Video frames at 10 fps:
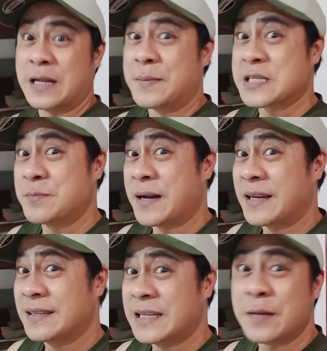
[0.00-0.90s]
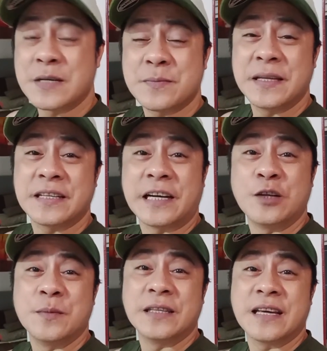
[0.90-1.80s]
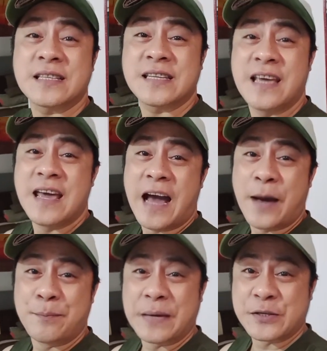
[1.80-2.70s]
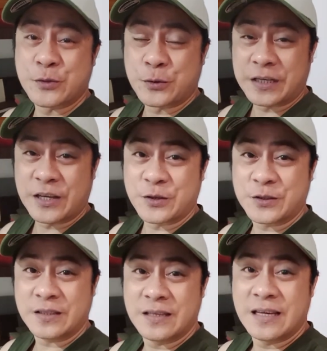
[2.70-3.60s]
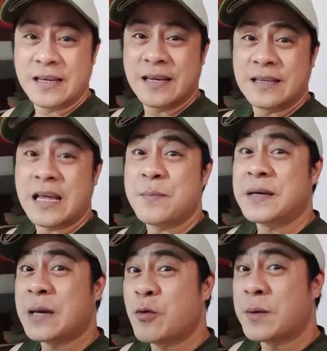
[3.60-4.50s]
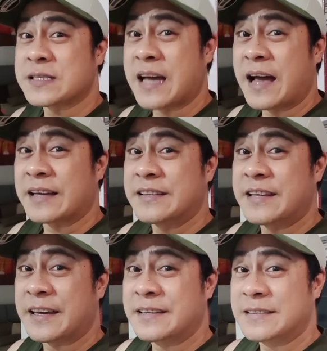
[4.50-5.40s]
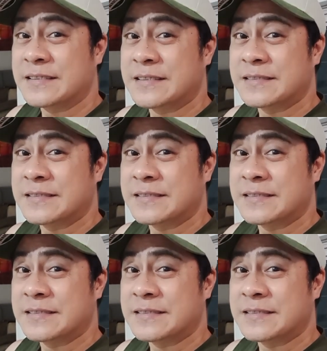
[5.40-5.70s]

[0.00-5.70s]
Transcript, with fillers: Nalabas ba? Nalabas ba ni Carlo Mendez ang picture na yon? Naibigay mo ba sa akin, Day?